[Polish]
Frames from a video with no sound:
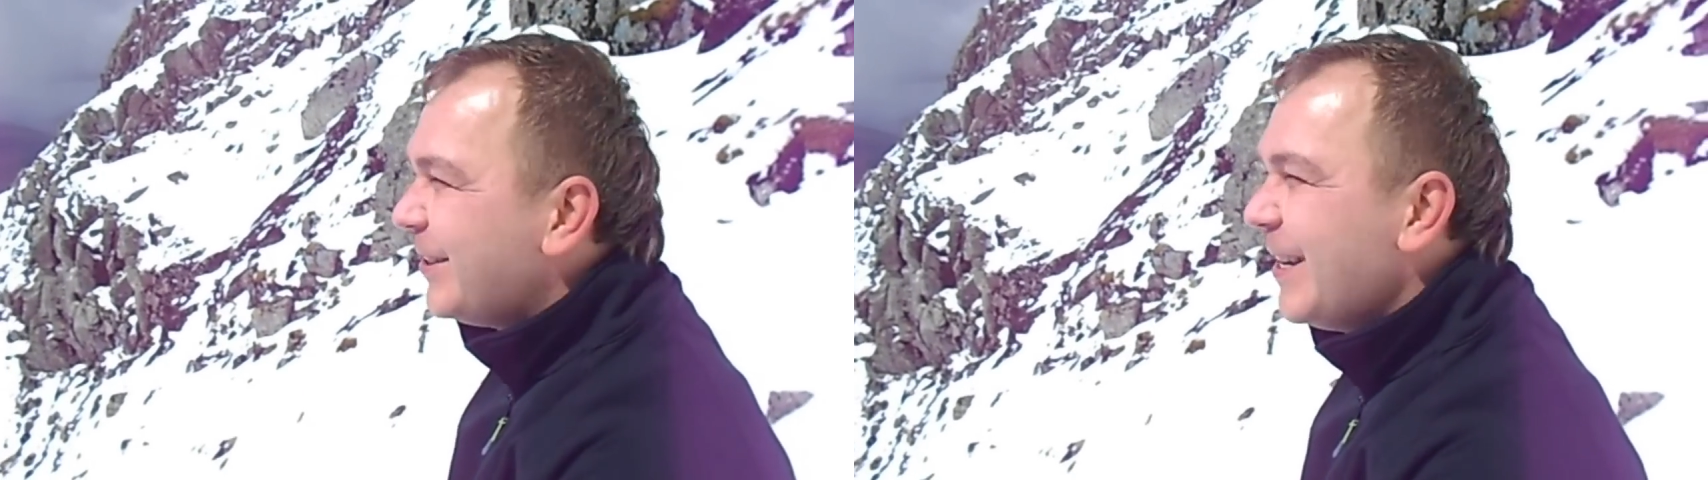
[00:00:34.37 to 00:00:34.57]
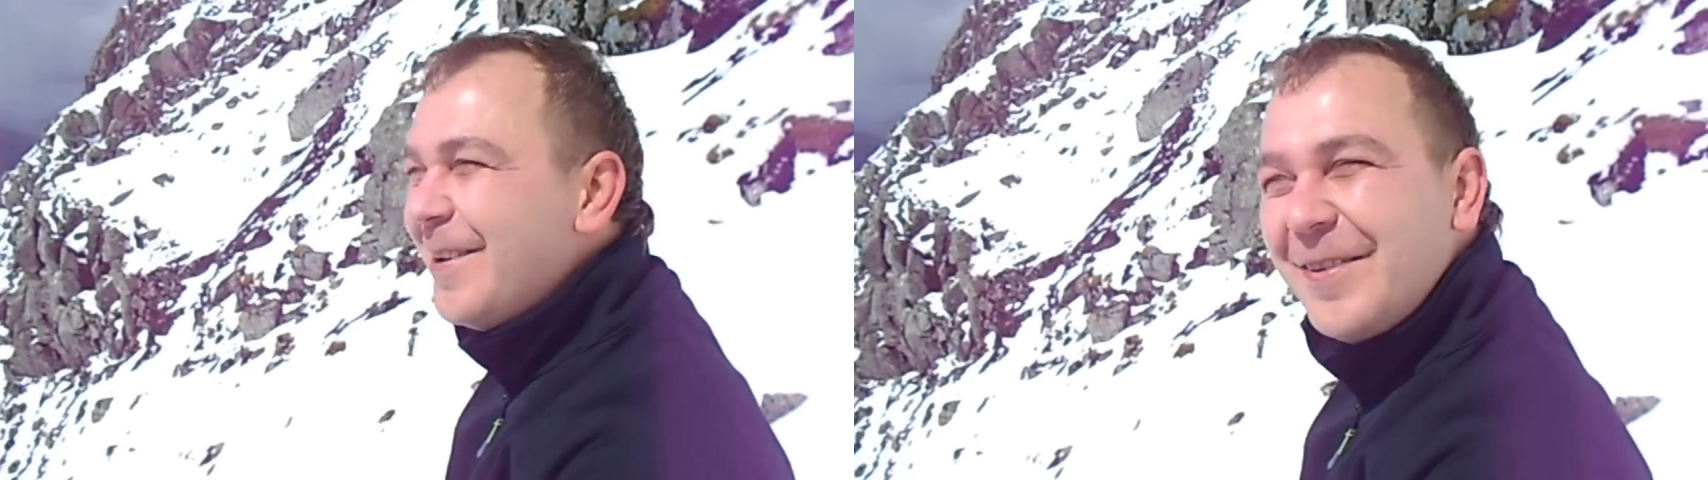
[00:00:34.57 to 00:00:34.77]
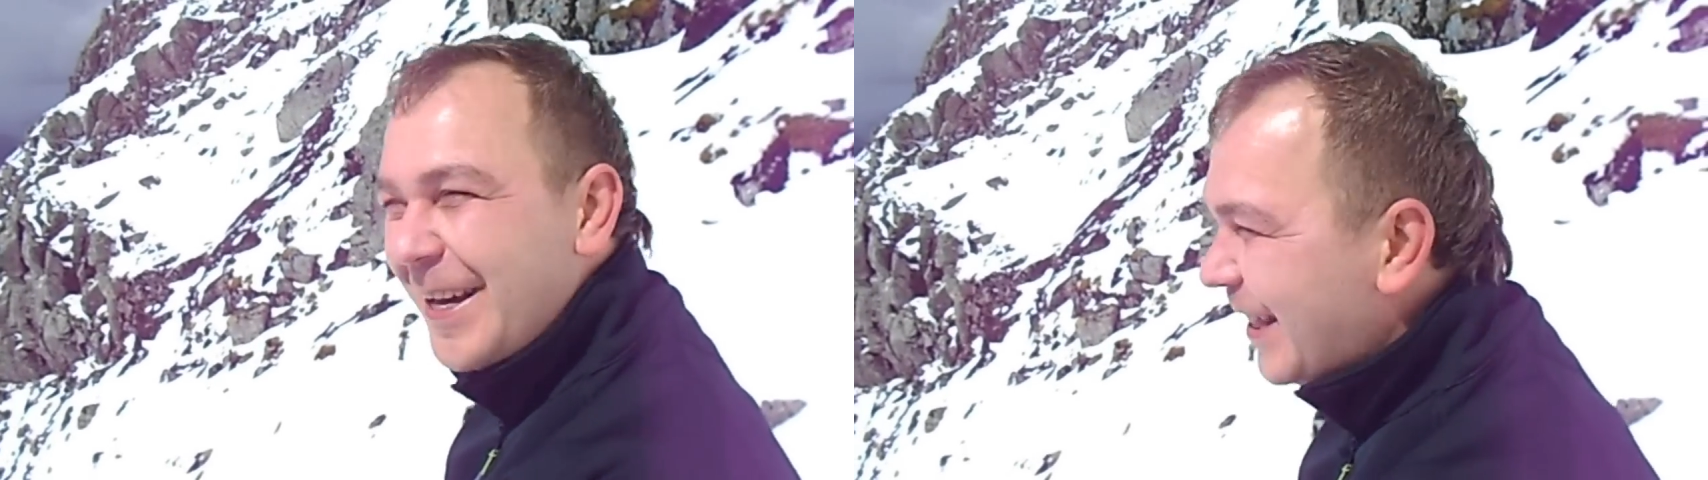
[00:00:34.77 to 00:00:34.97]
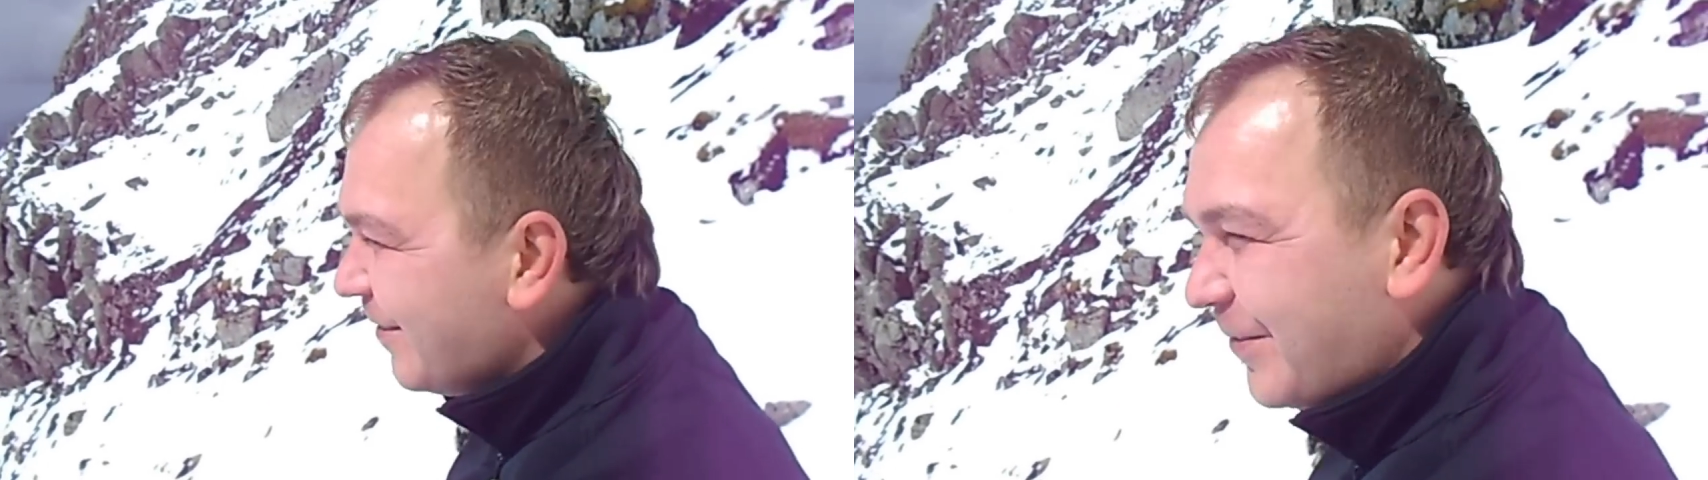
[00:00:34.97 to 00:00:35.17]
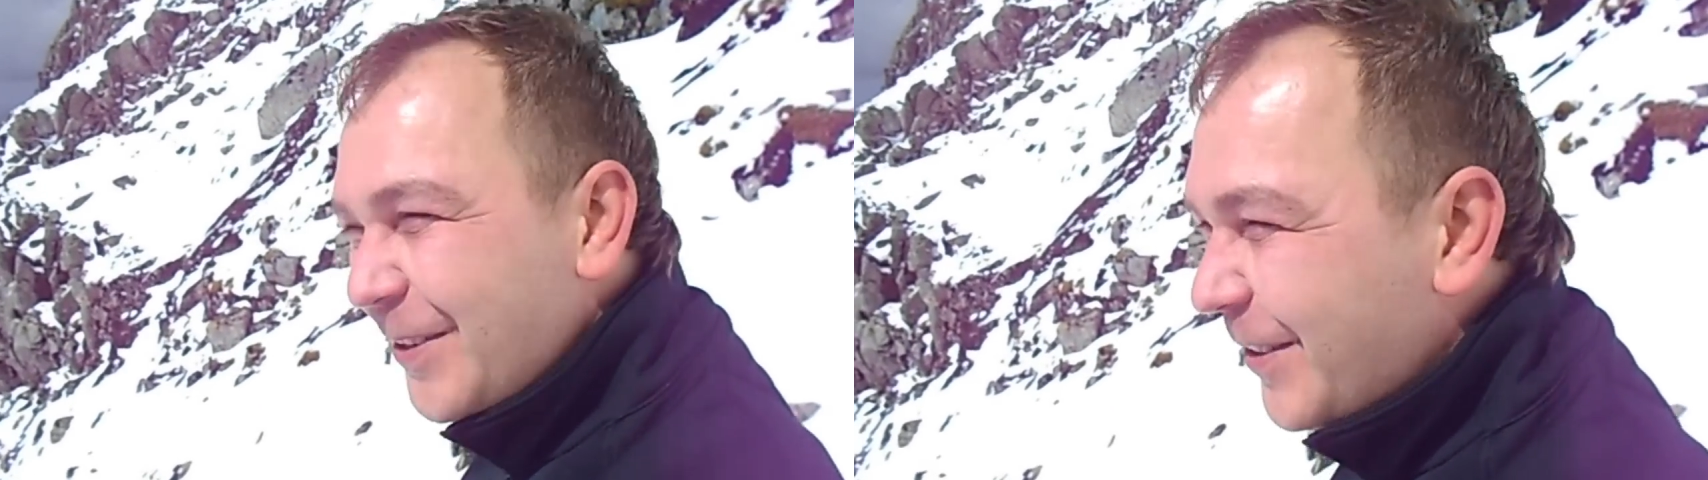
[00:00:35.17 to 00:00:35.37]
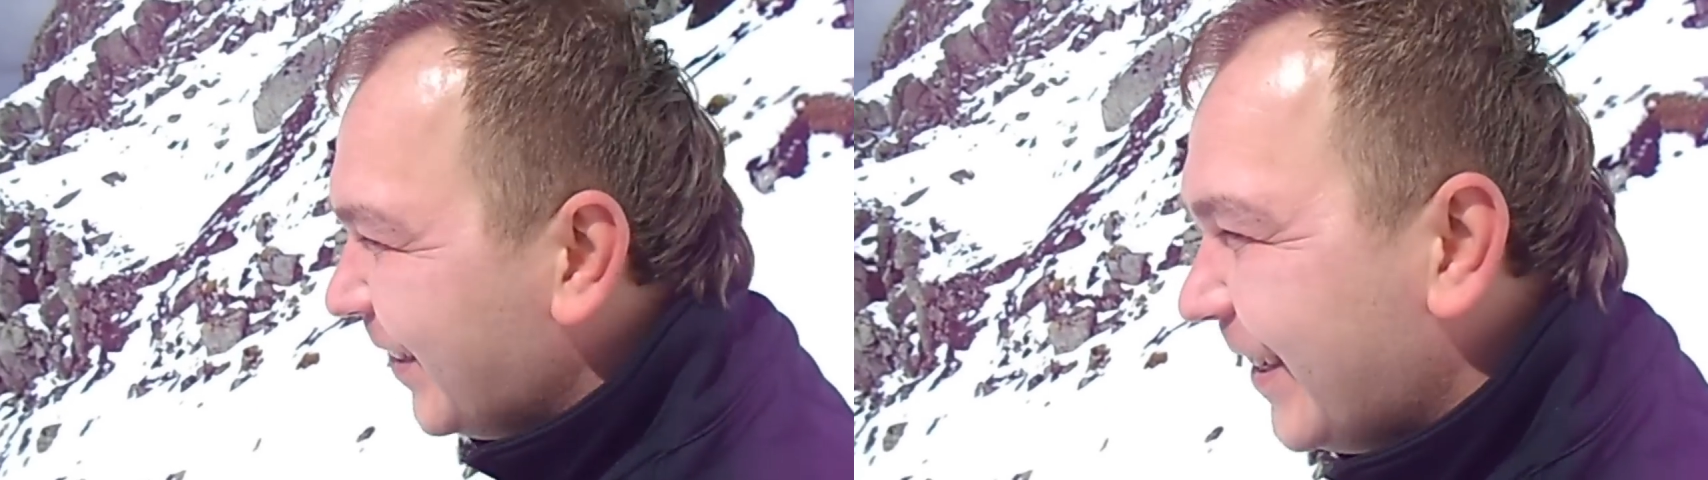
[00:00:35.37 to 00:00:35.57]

już nie będę pił.